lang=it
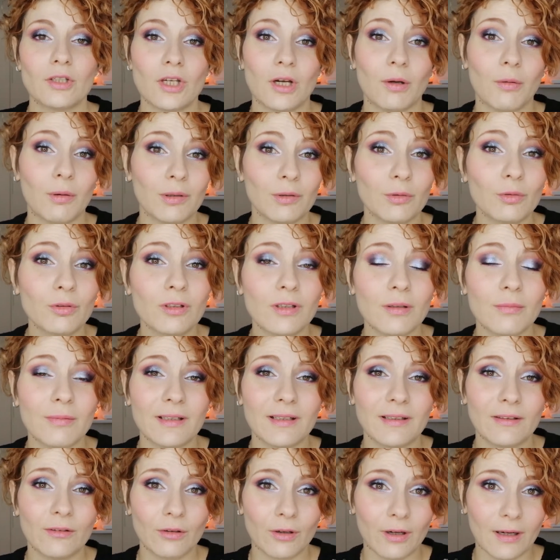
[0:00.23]
Ciao a tutti e
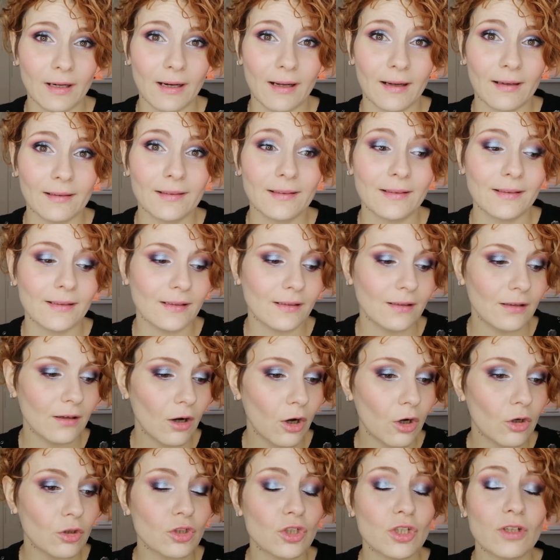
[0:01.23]
bentornati.
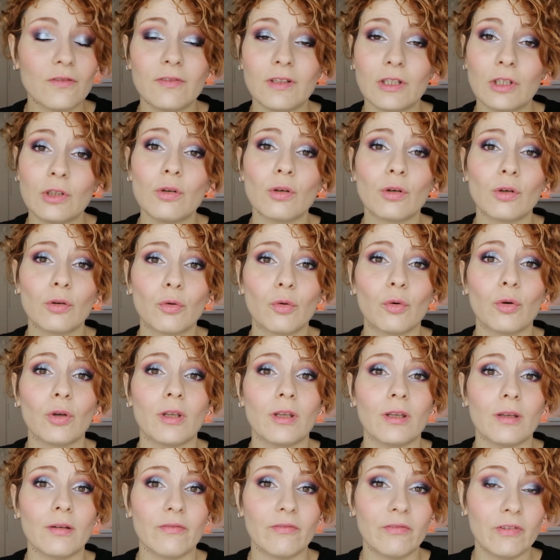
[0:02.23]
Oggi video in
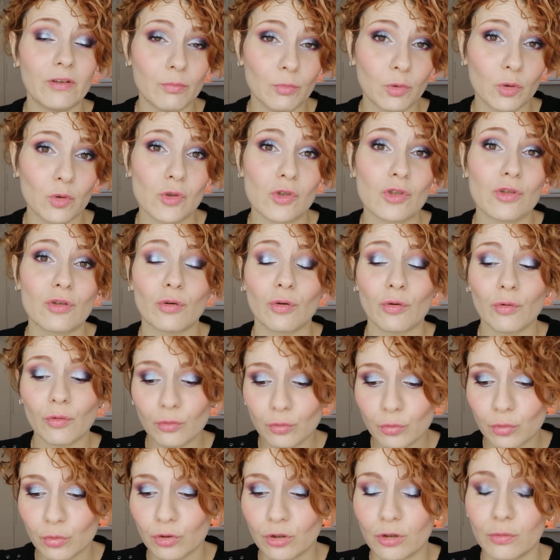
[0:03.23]
cui vi
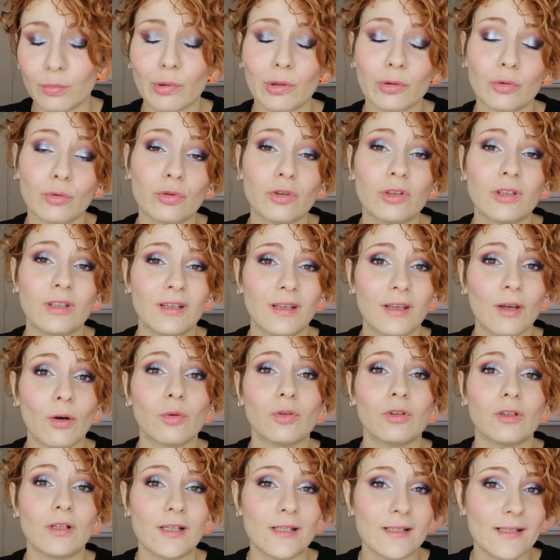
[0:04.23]
mostro tutti i prodotti che
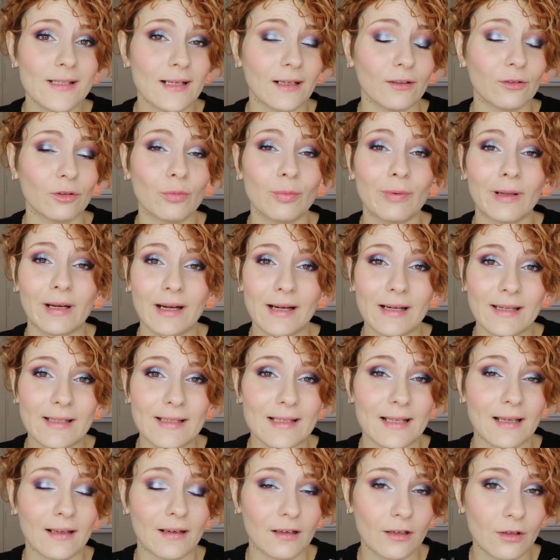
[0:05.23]
ho utilizzato per
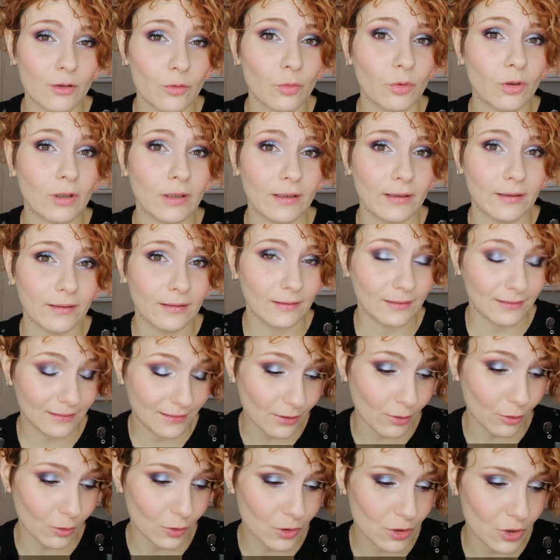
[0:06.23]
realizzare il look
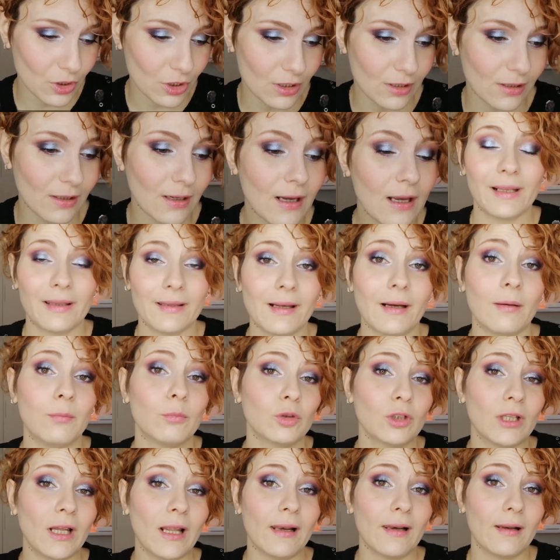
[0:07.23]
di oggi.
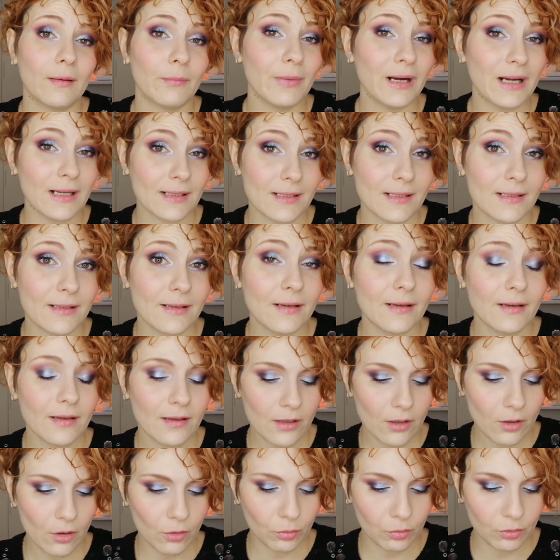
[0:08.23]
Partiamo dalla base
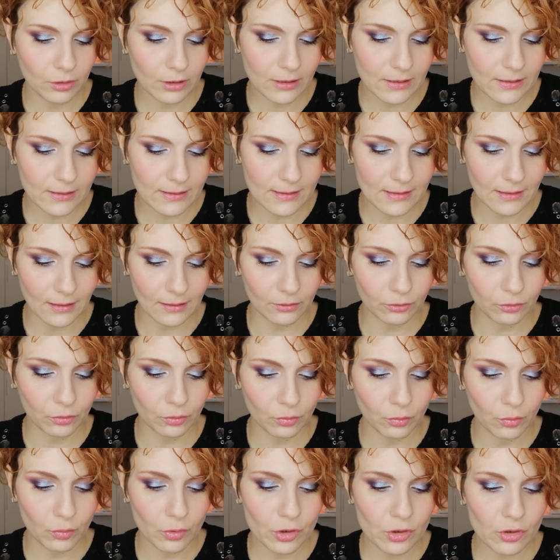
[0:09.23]
e ho
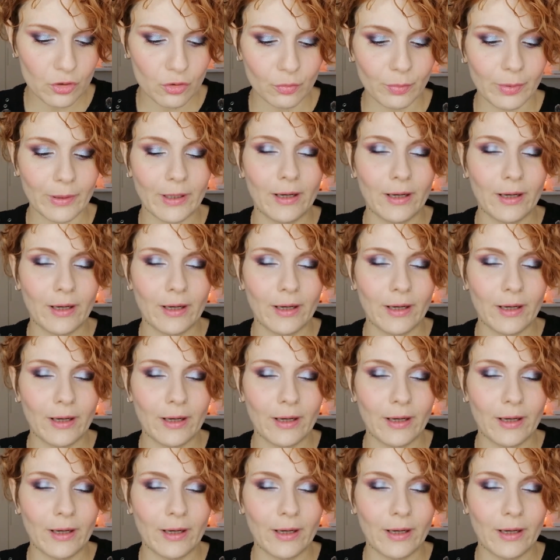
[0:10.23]
utilizzato questo